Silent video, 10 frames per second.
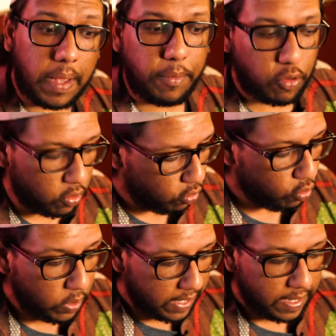Bah, parce que du
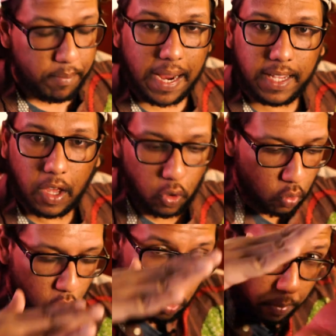coup, les, plaques
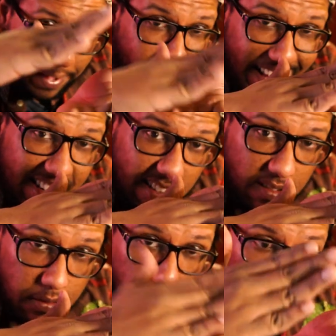qu'on
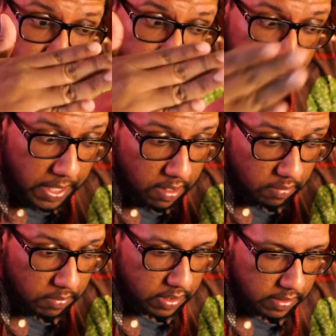presse contre le papier,
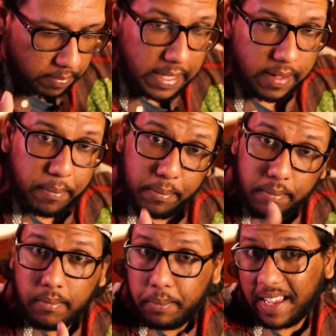ça s'appelle des
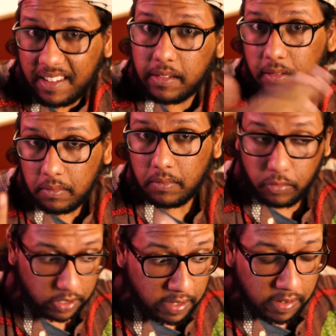presses
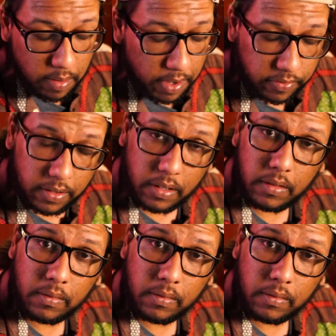je vous ai dit que c'était bien fait. Hein.